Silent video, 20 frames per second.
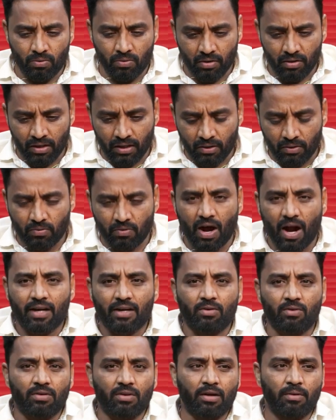ఓన్లీ
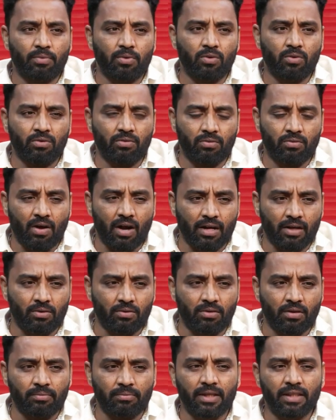వాటర్ ఉన్నప్పుడు వాటర్
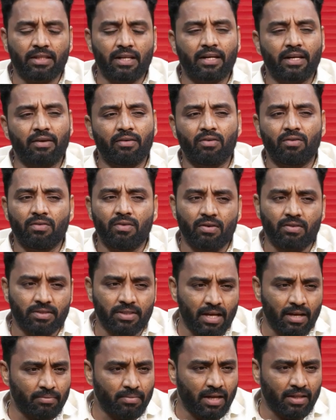ఉంటుంది మిగతా టైంలో
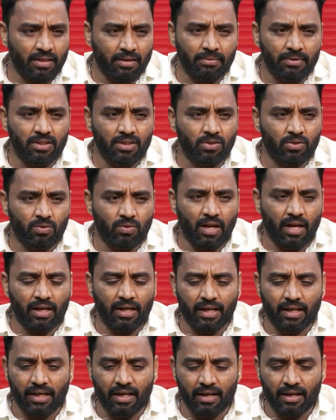వ్యవసాయం మాత్రమే చేసుకోవాలి
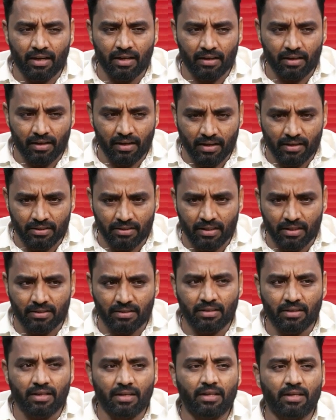అక్కడ ఎక్కడ
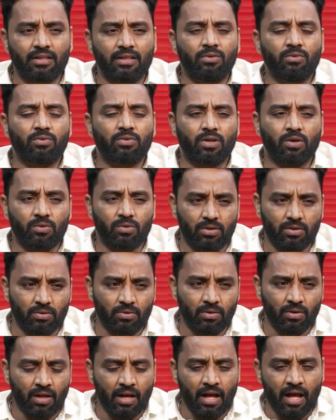కన్స్ట్రక్షన్ అనేది ఉండకూడదు
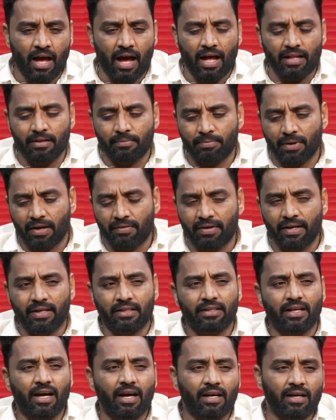అది
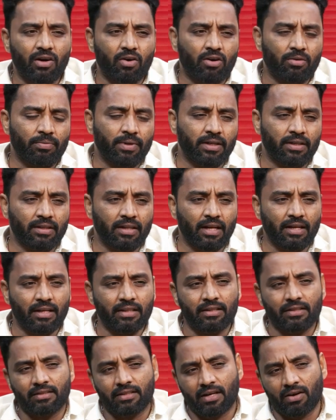ప్రైవేట్దా గవర్నమెంట్దా
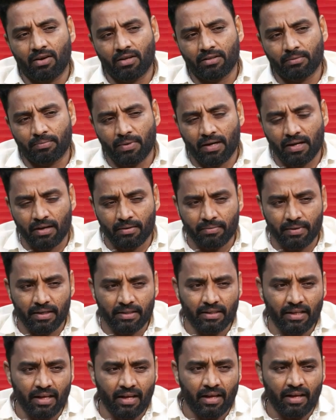అనేది తర్వాత పక్కకు
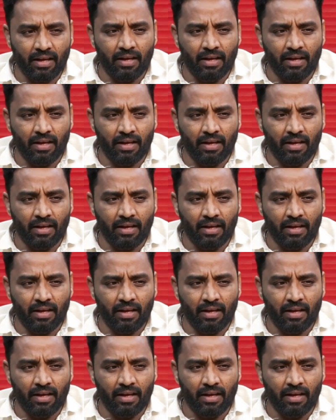పెడితే